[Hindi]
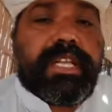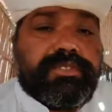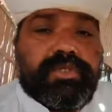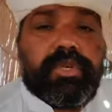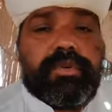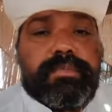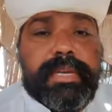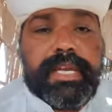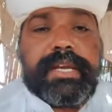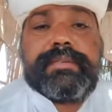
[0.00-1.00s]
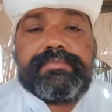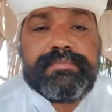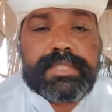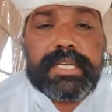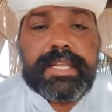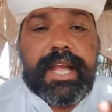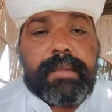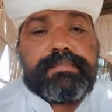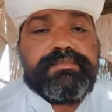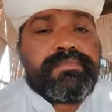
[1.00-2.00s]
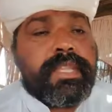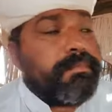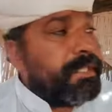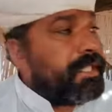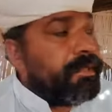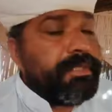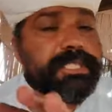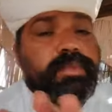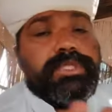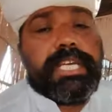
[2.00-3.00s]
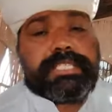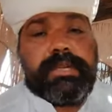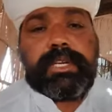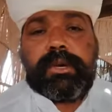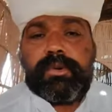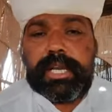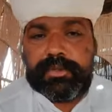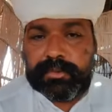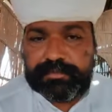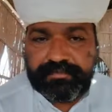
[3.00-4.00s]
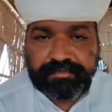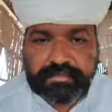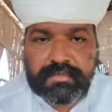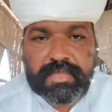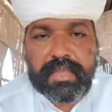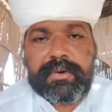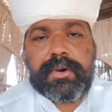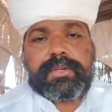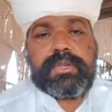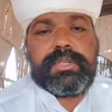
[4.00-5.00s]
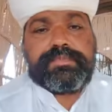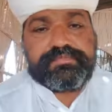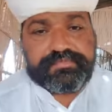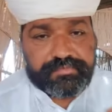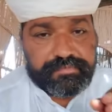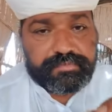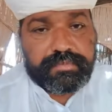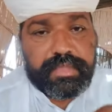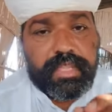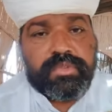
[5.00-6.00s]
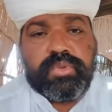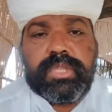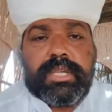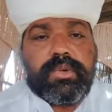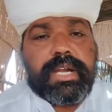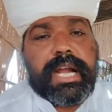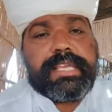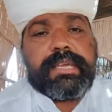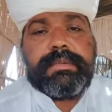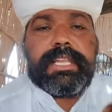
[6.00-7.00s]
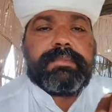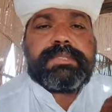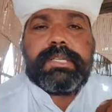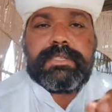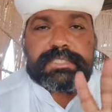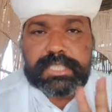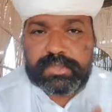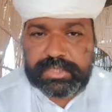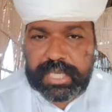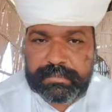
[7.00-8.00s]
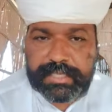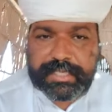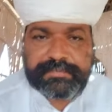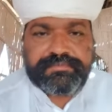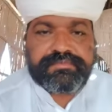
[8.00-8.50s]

जो मेड़ कने आप पंद्रह बीस बूझा सेवन का उगा दो और कोई दूधारू गाय अभी आप सेवन ચરાવો चार महीना